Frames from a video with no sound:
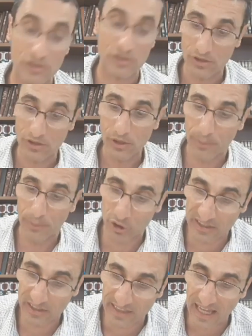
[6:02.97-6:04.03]

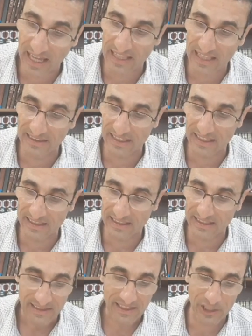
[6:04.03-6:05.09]
protestantes,
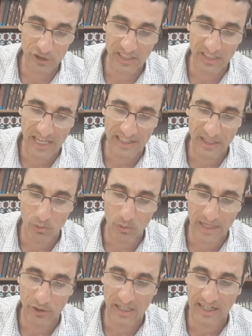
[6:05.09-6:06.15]
que no tenían ninguna
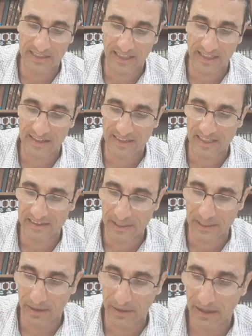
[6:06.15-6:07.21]
otra lealtad
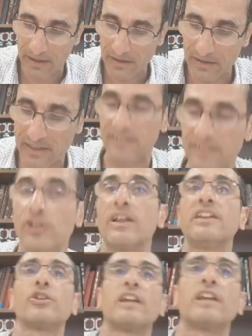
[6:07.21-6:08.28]
alternativa, ni nacional ni
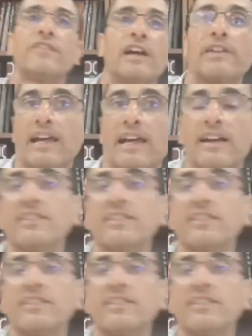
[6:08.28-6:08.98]
geográfica, ¿verdad? Si es